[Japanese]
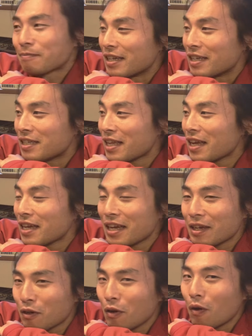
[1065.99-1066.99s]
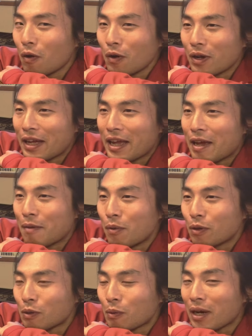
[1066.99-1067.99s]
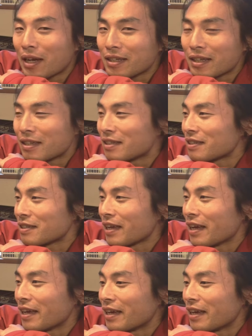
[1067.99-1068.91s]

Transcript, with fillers: 2000円の、えー、モルト缶でですね、